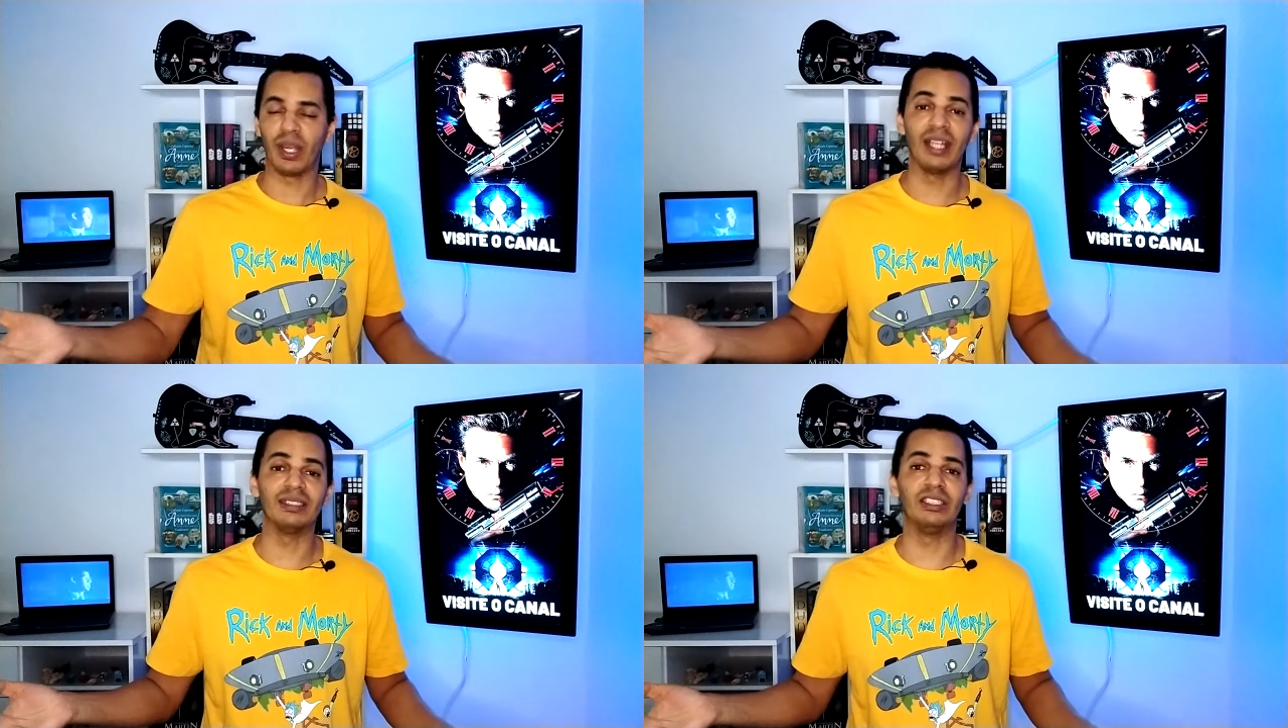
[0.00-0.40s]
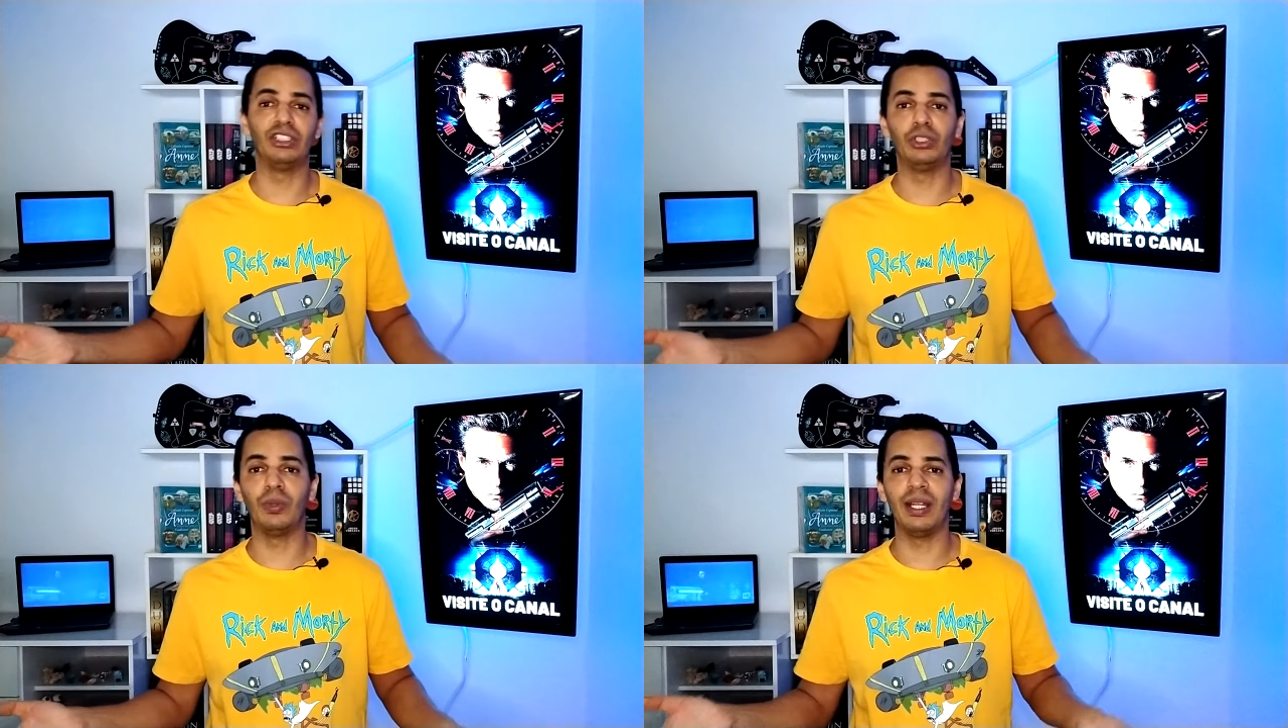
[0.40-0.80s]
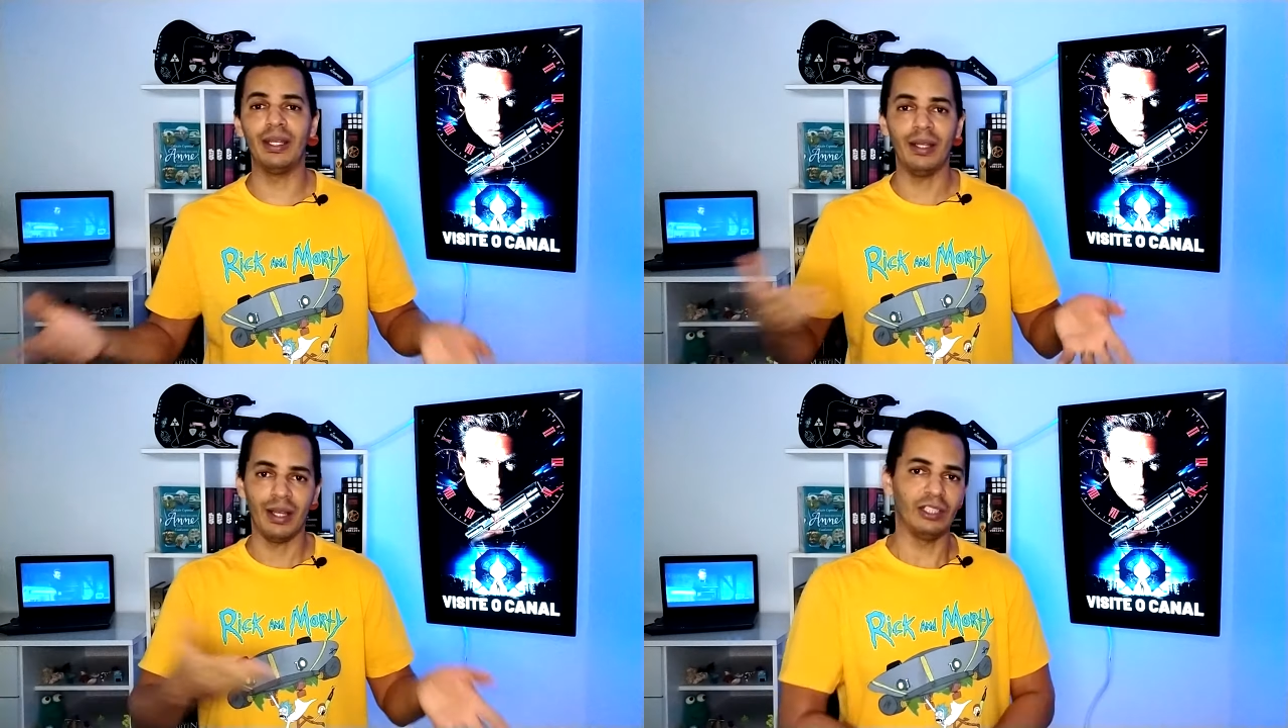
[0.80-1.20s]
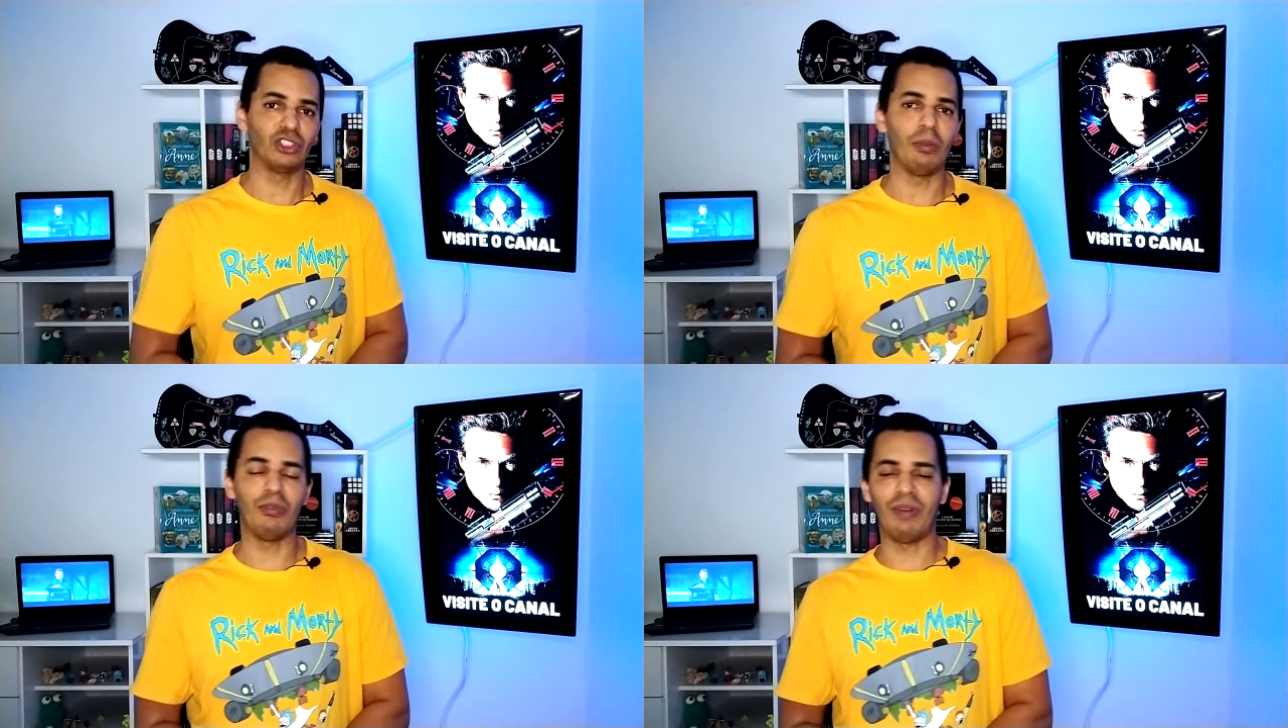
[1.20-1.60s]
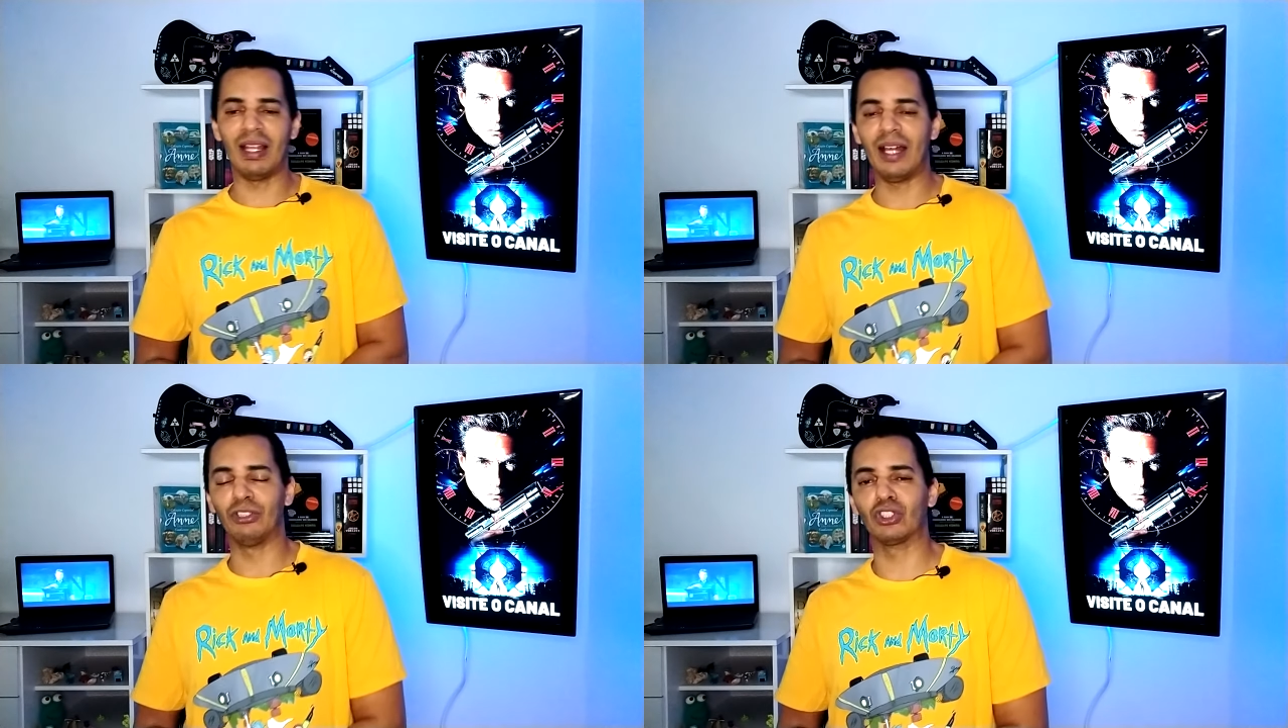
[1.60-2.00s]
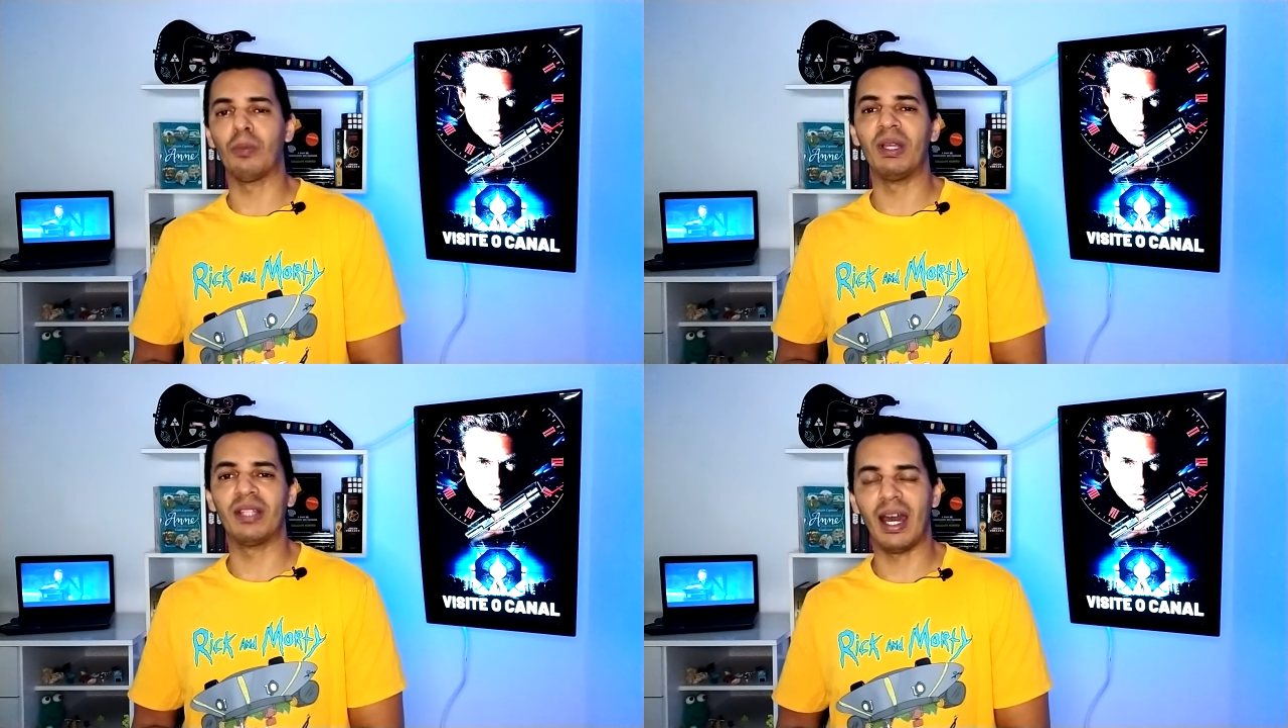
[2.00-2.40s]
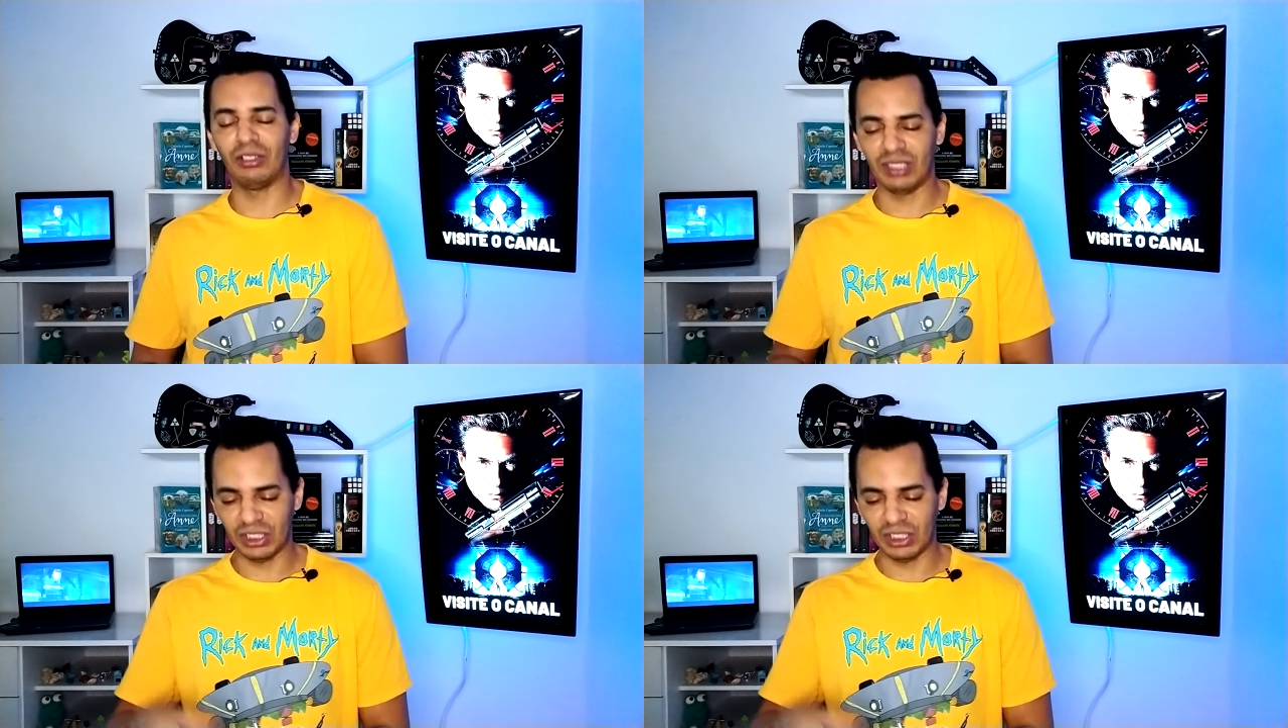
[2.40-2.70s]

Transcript: alguém assistiu aí, é só me falar nos comentários,